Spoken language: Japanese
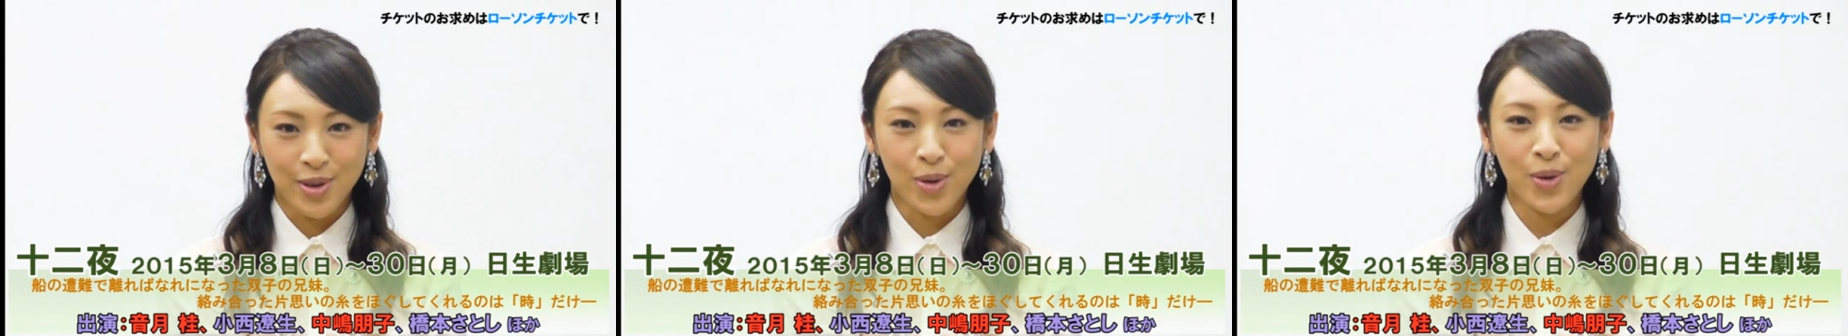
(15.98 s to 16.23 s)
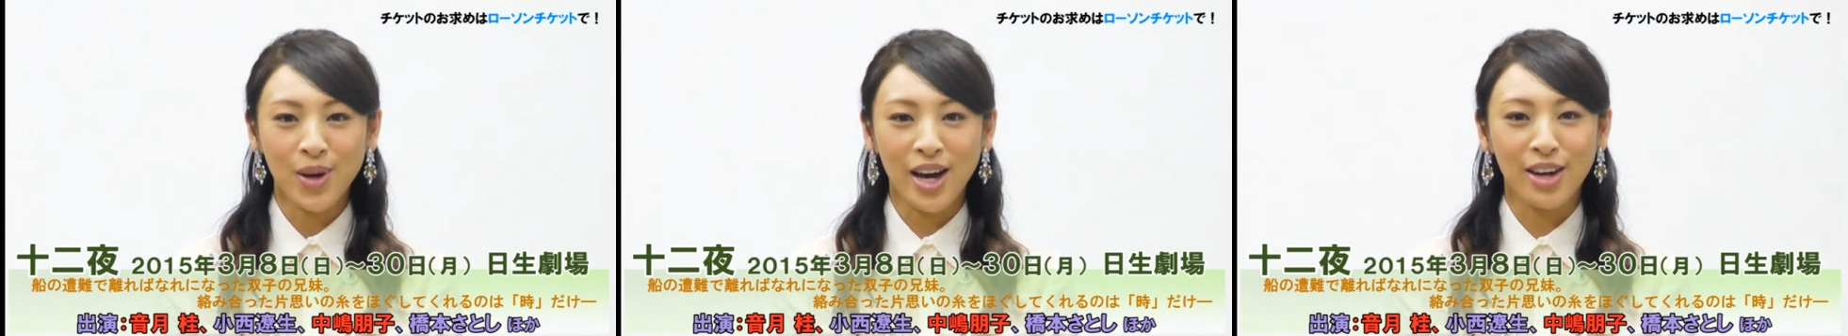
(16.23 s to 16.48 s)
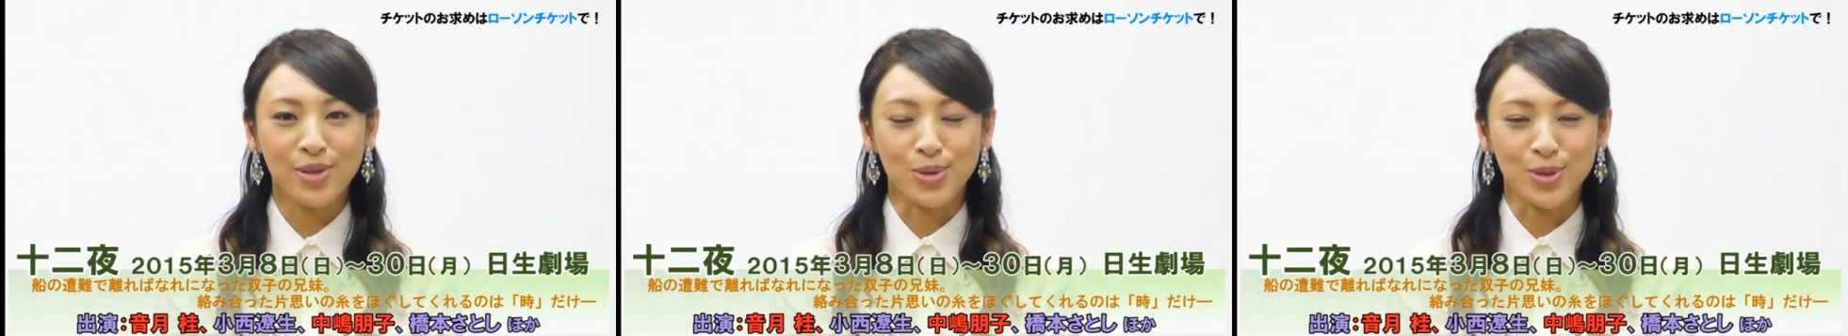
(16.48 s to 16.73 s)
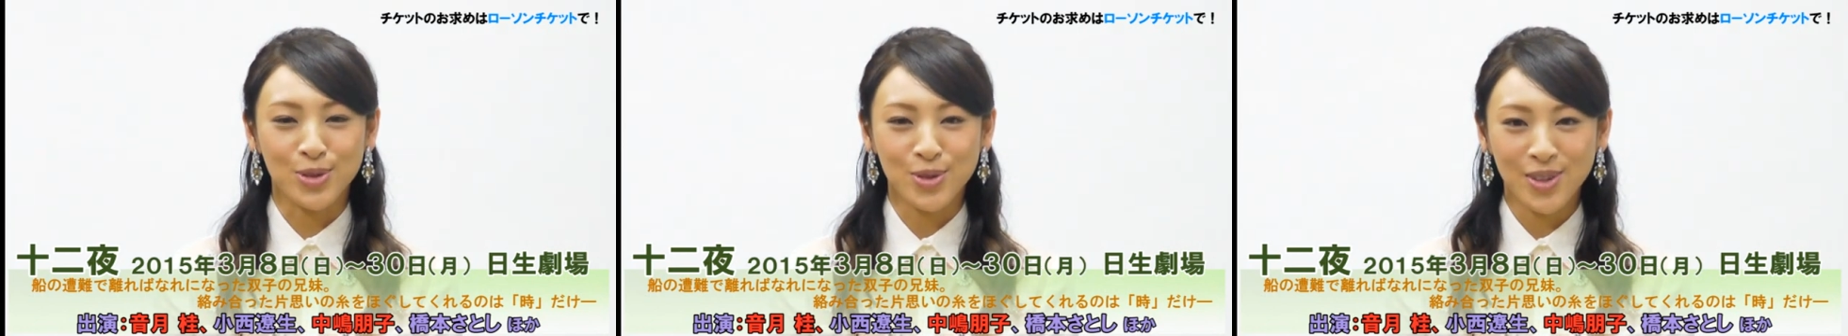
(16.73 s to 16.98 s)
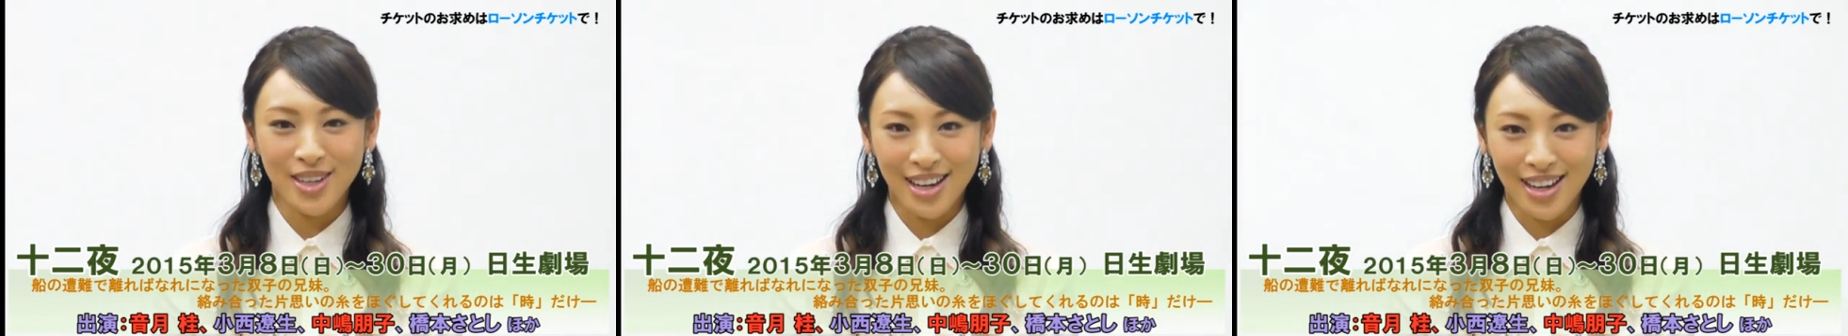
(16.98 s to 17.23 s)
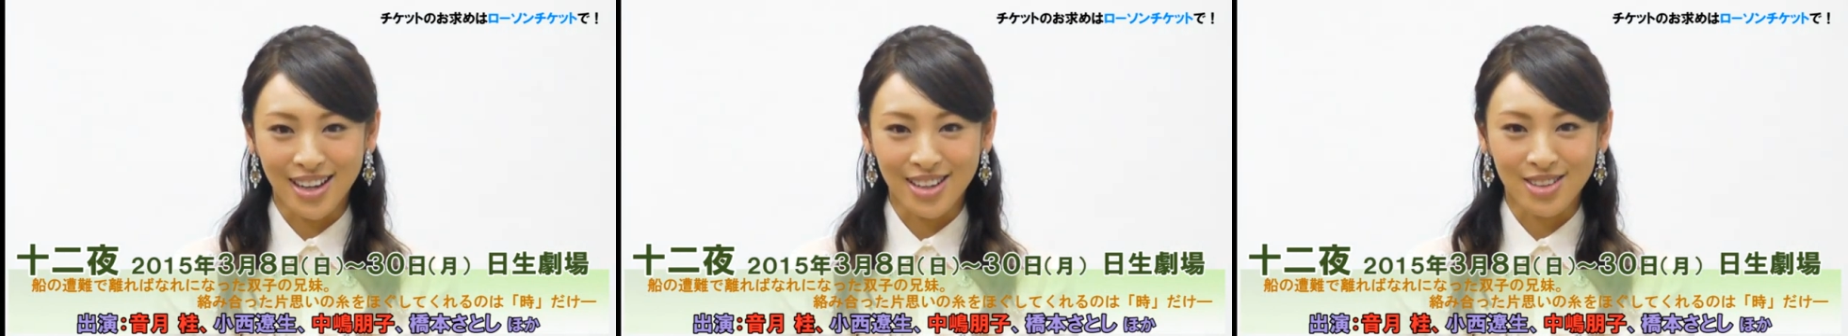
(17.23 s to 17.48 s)
今回の
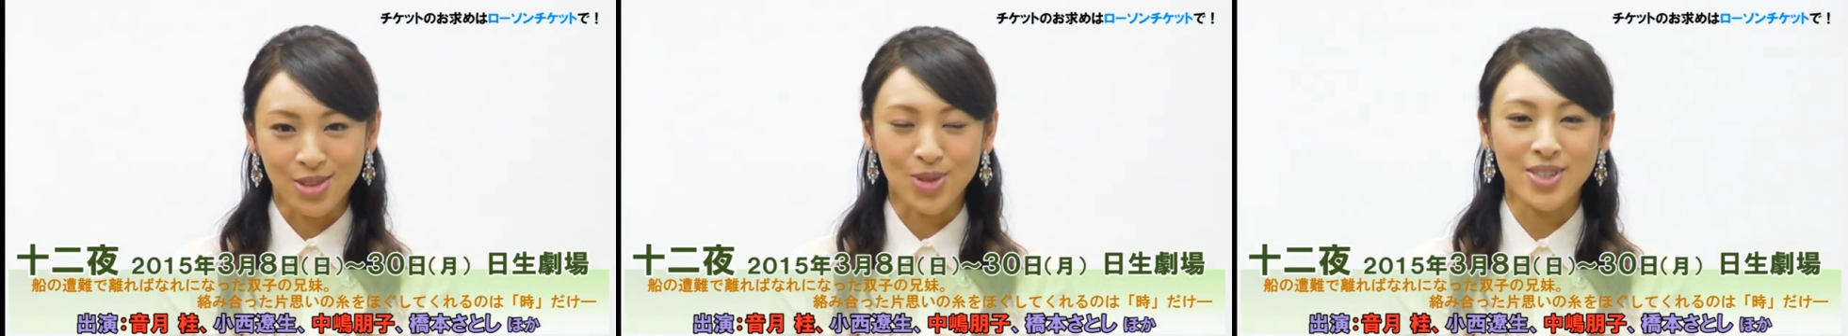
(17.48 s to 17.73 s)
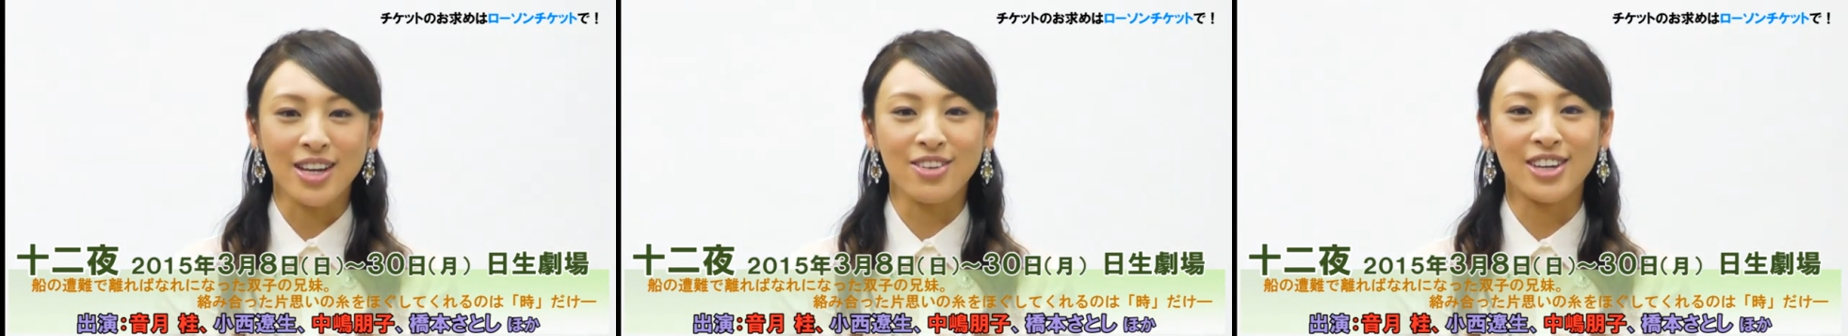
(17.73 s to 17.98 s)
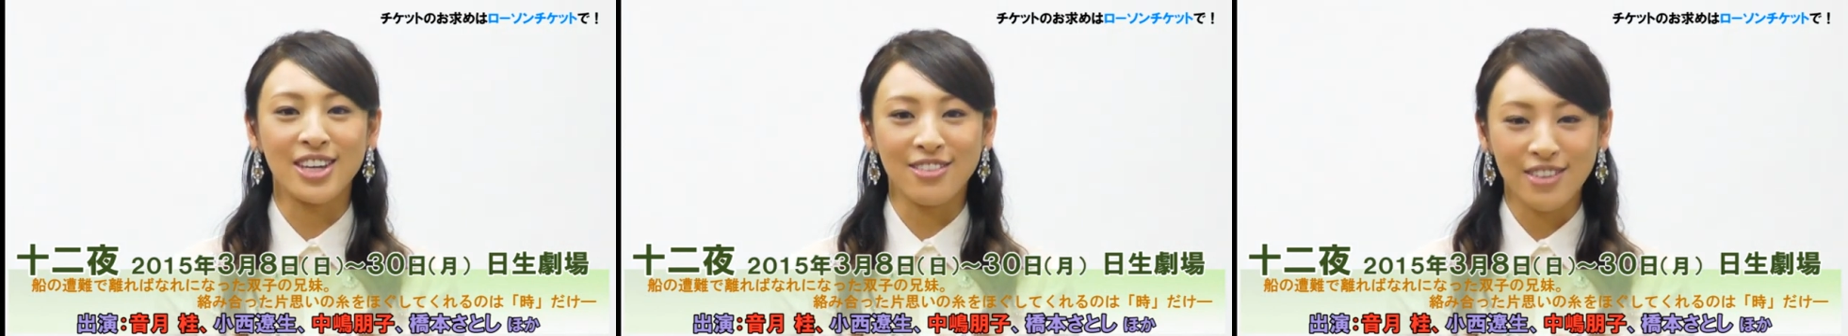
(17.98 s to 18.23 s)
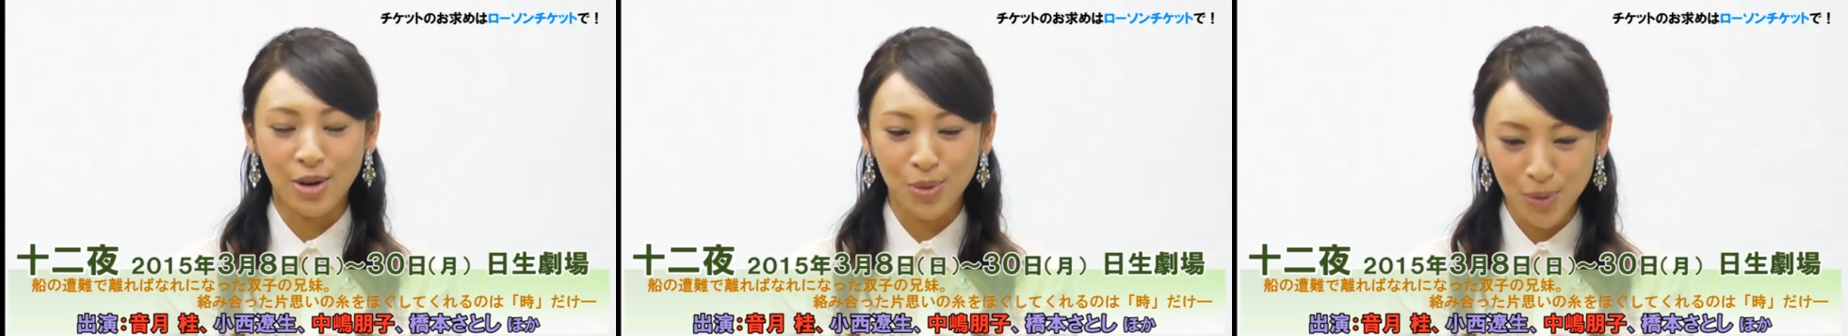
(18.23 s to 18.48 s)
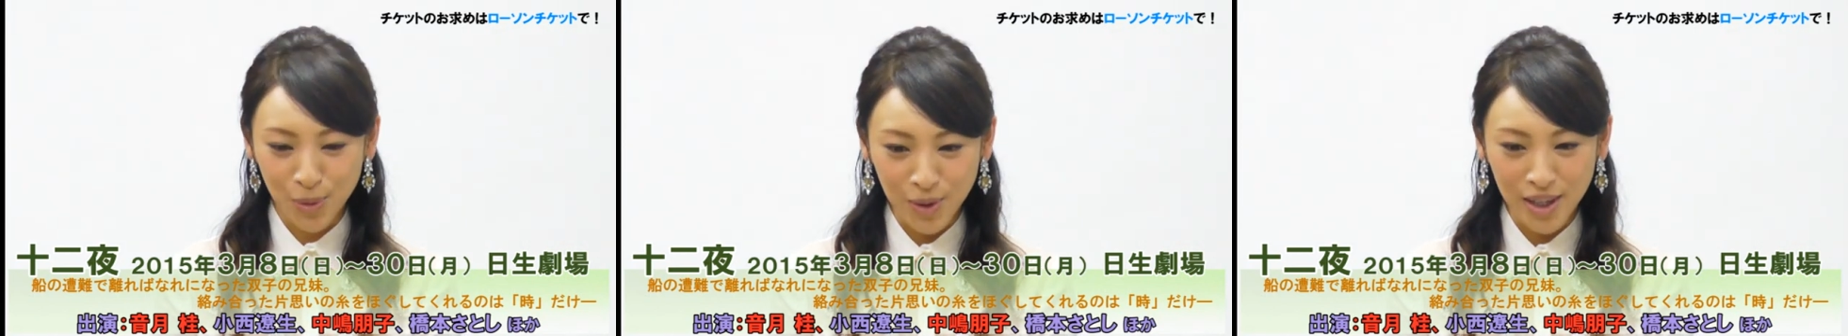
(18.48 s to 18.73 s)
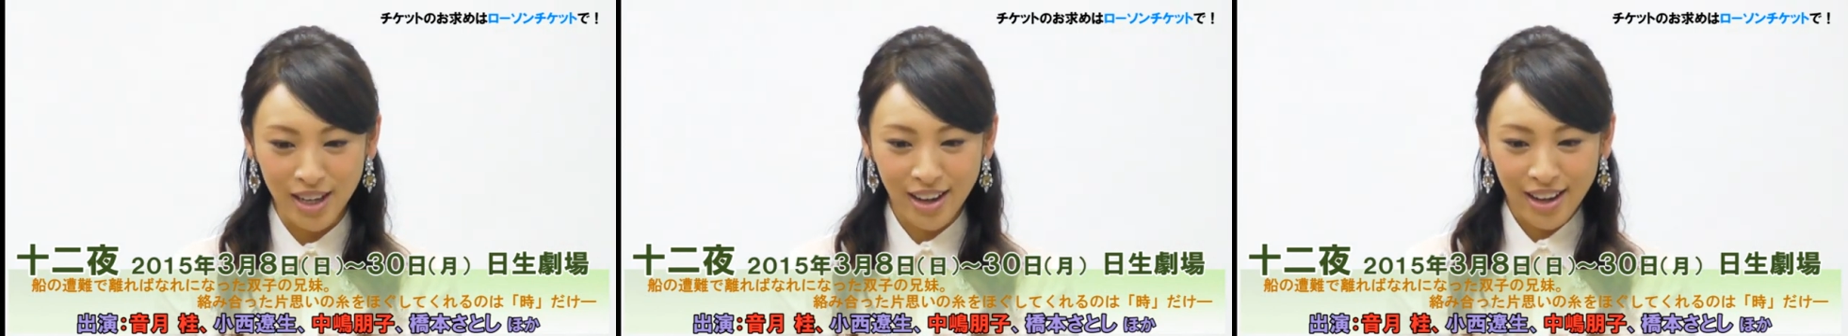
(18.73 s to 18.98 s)
ジュニア、この作品は本当
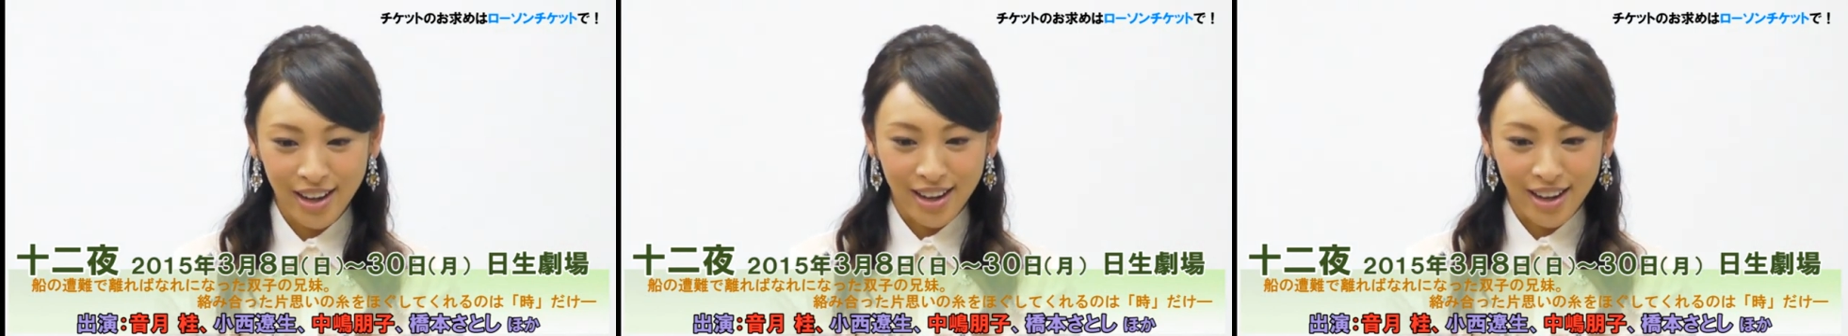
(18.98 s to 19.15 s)
に